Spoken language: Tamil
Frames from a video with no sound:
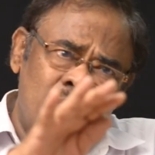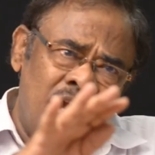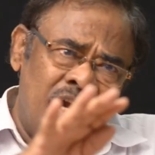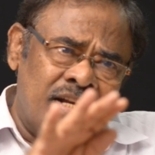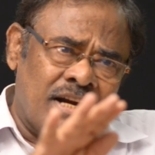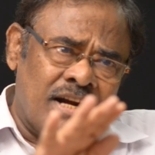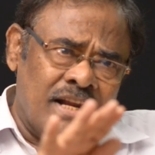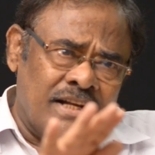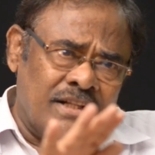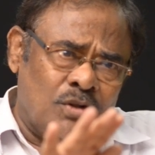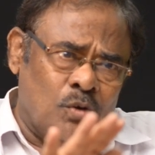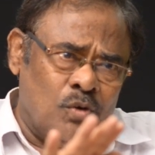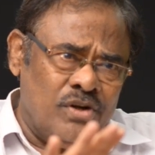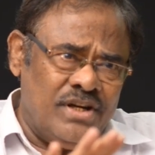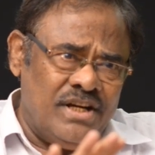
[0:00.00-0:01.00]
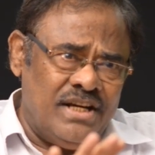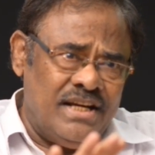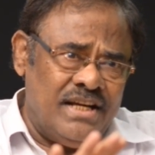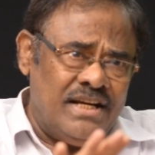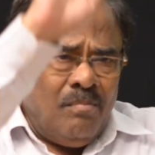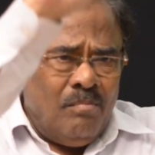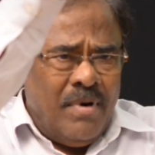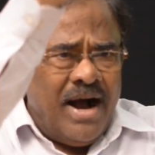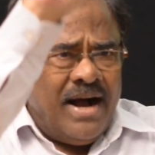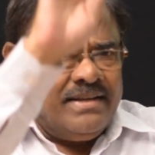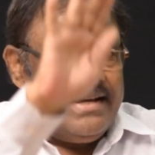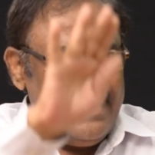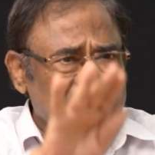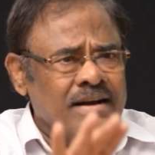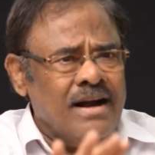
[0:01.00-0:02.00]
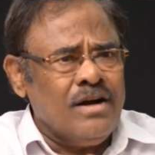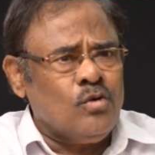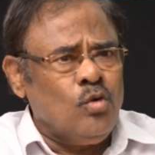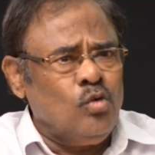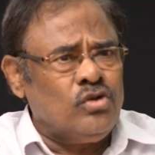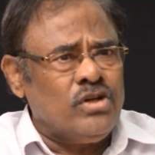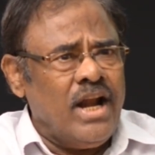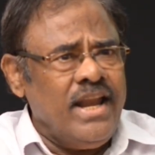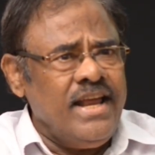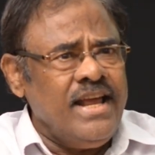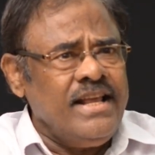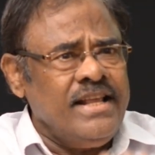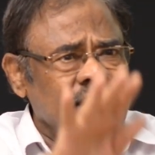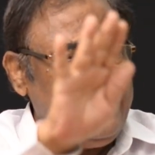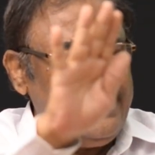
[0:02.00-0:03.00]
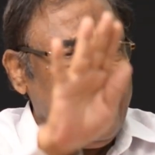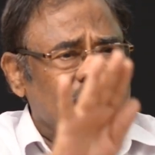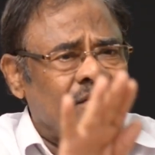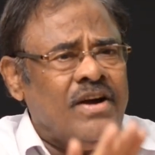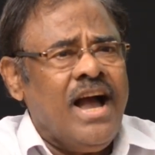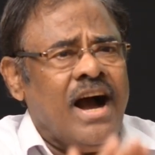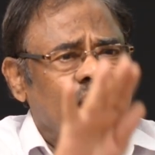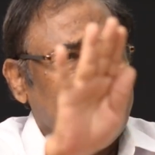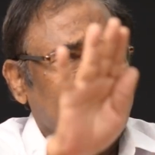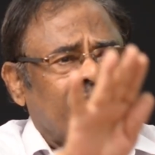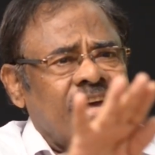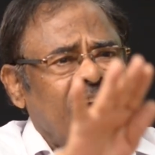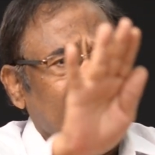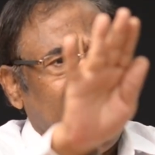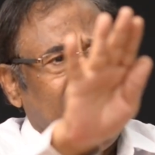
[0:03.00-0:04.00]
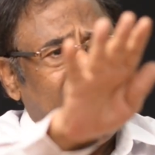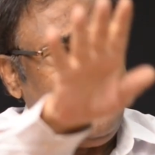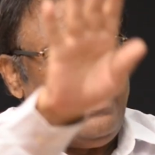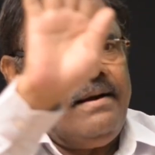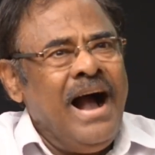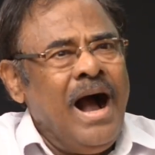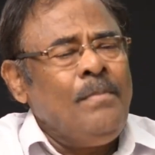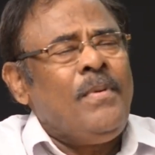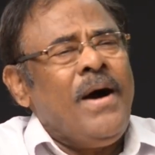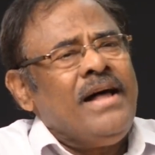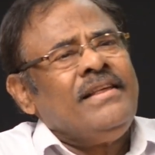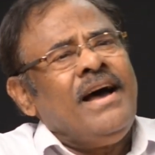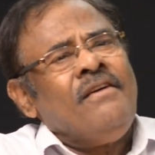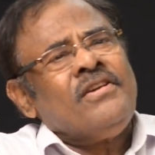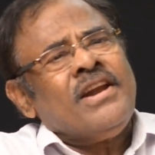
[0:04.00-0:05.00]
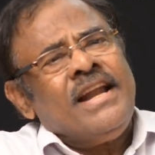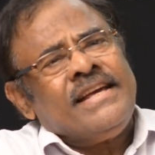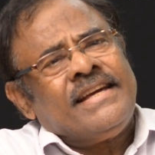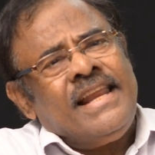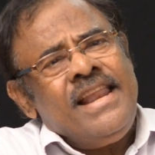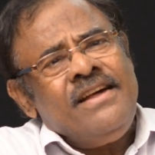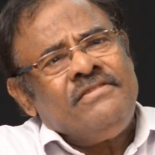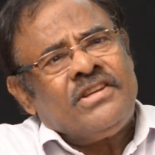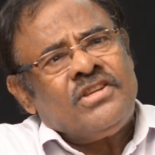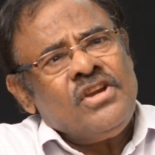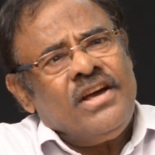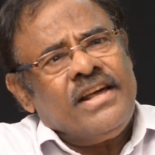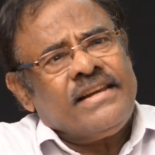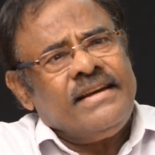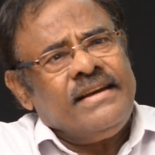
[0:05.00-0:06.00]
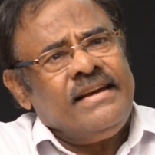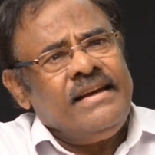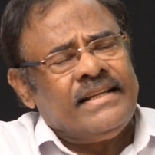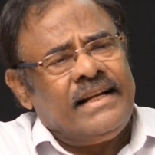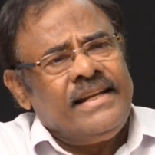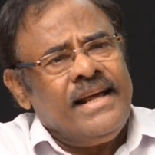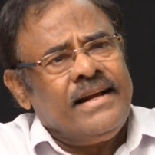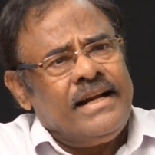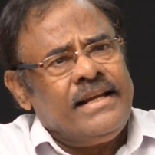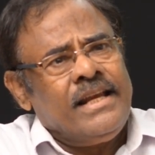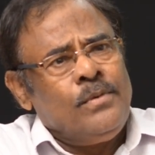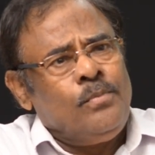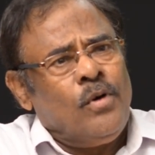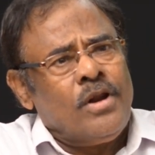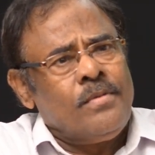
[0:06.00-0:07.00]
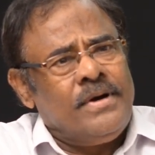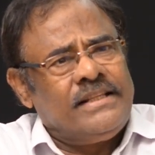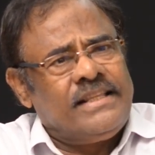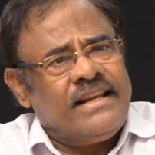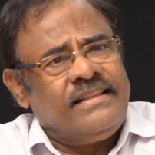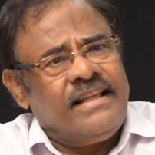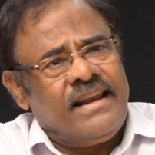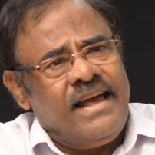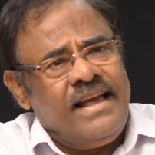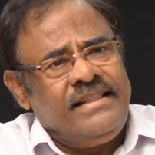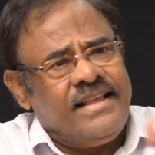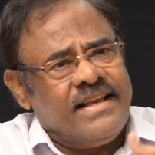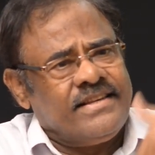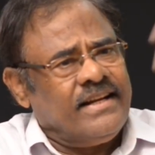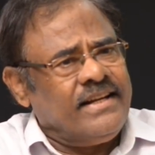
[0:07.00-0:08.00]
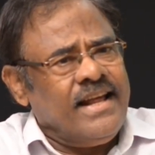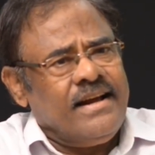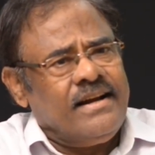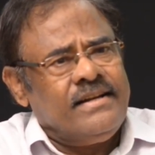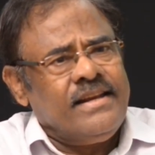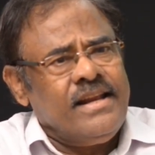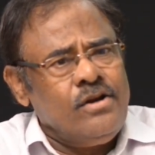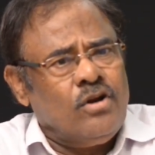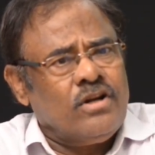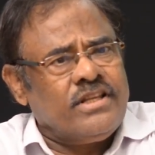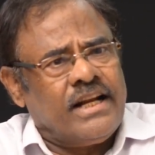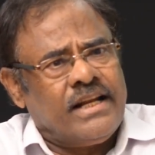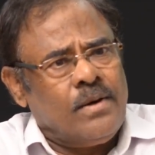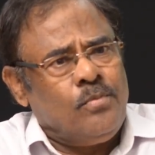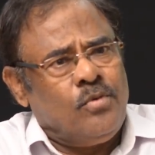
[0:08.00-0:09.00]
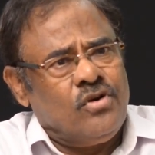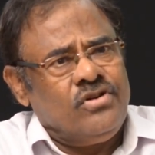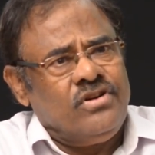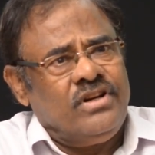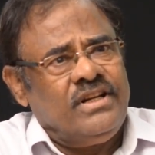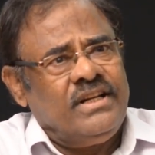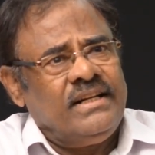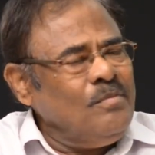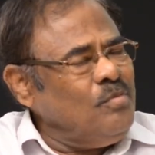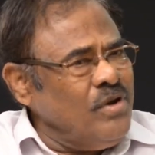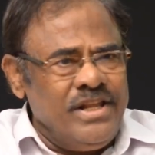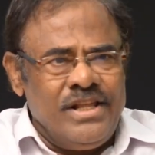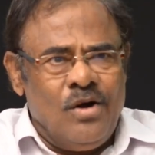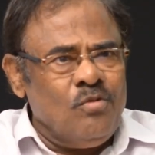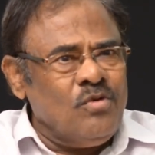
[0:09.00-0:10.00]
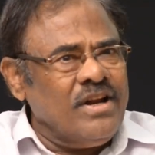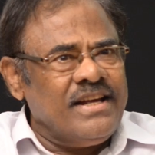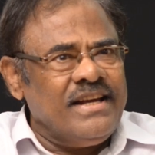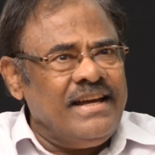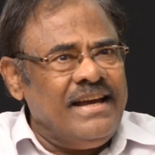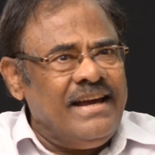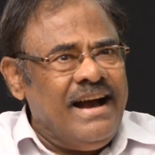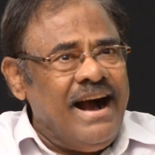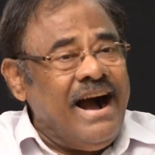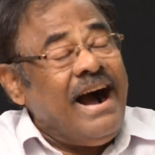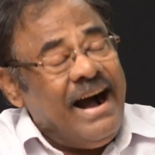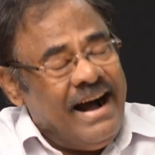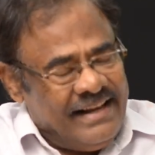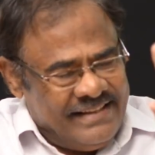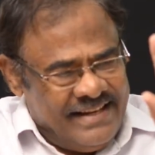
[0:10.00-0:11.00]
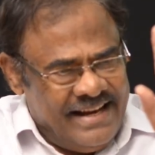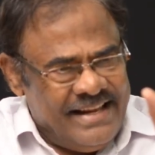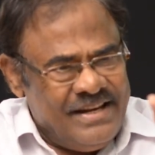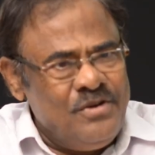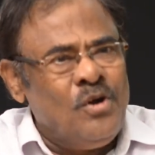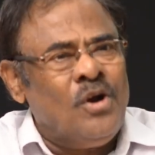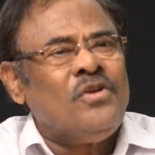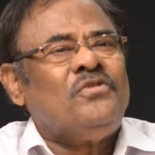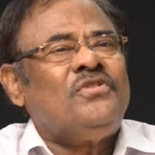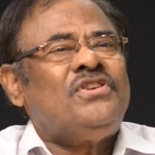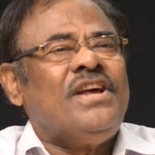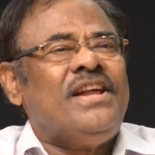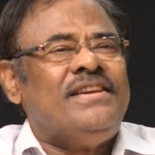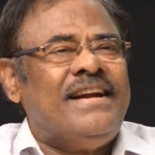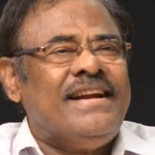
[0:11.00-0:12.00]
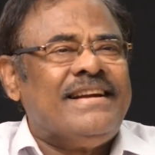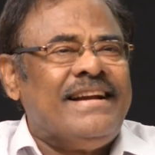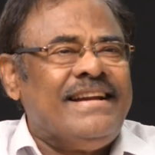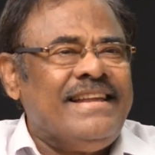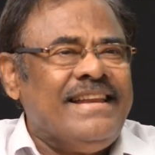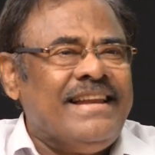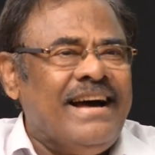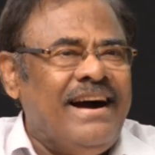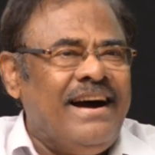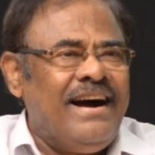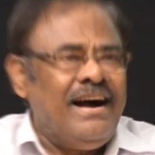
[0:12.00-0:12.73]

முன்னேற்ற கழகத்தோடு பாஜக கூட்டணி இந்தியாவை ஆண்டதா இல்லையா அப்ப அது அவர்களுக்கு என்ன விஷயம் இருக்கு சட்டை கட்டிட்டு போற மாதிரி தானே இந்த சட்டை கழட்டி இன்னொரு சட்டை போடுன்னு புரியுதா உங்களுக்கு அதுல இன்னொரு விஷயம் என்னன்னு கேட்டீங்கன்னா